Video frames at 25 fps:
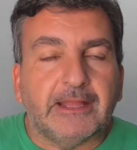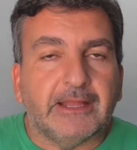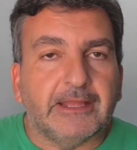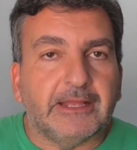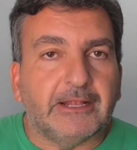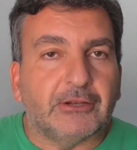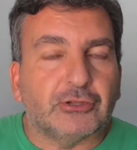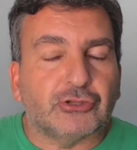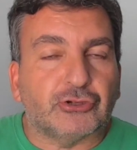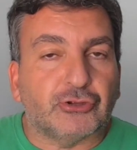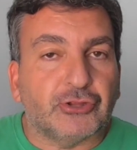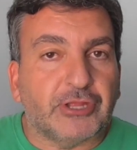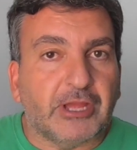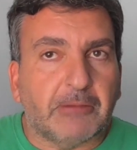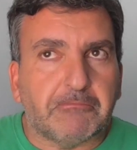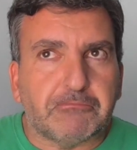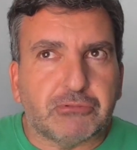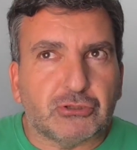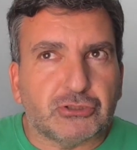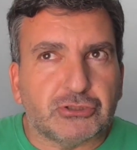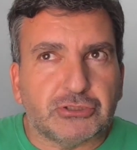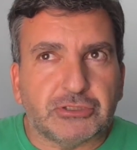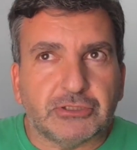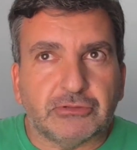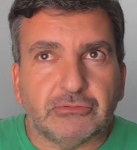y el otro día
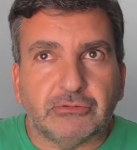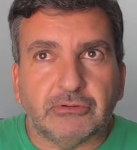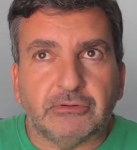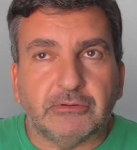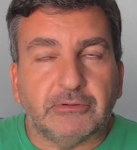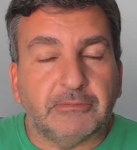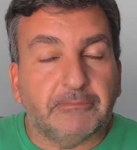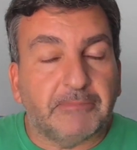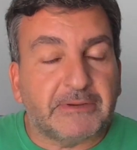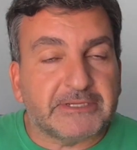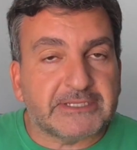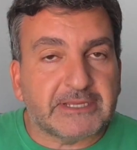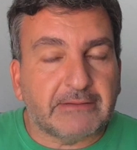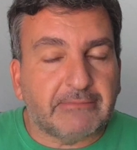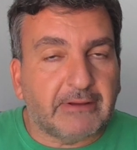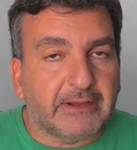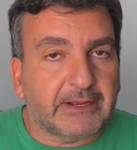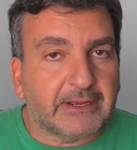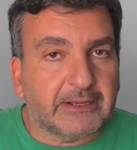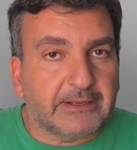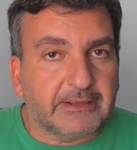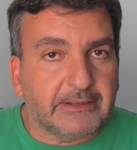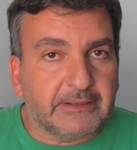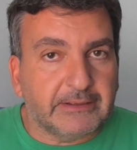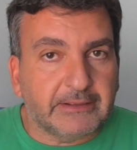pues
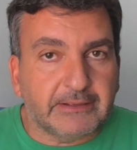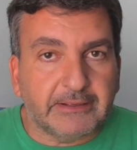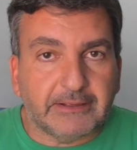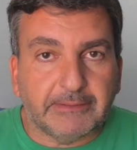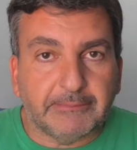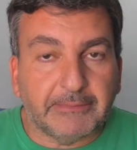pasaban,